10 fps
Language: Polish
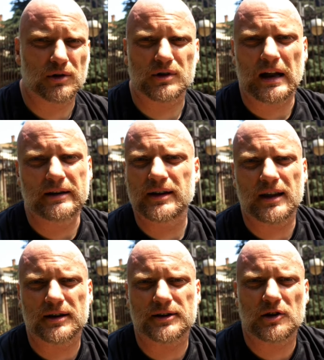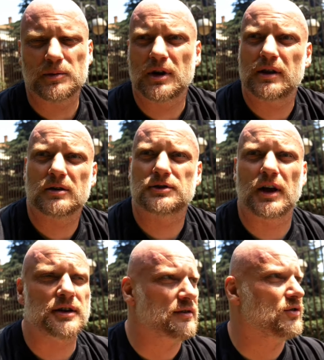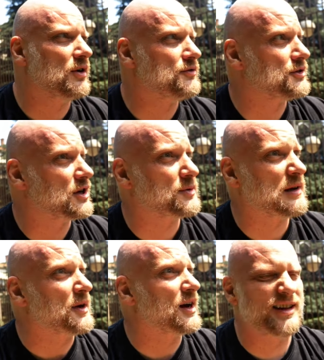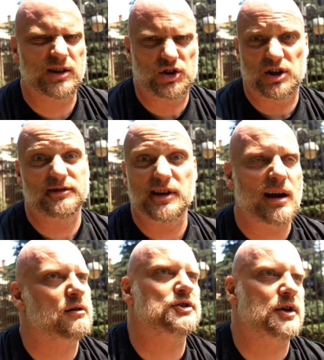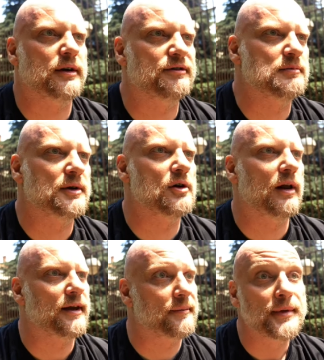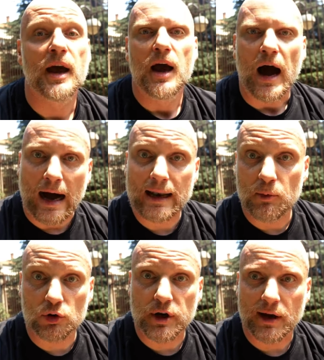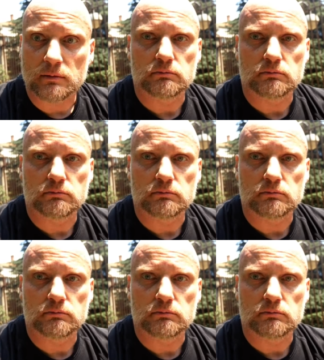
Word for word: totalny, nie da się zrobić żadnego zdjęcia, w ogóle wszystko jest pozamykane, dziwne jakoś takie w tym Mediolanie. Ale może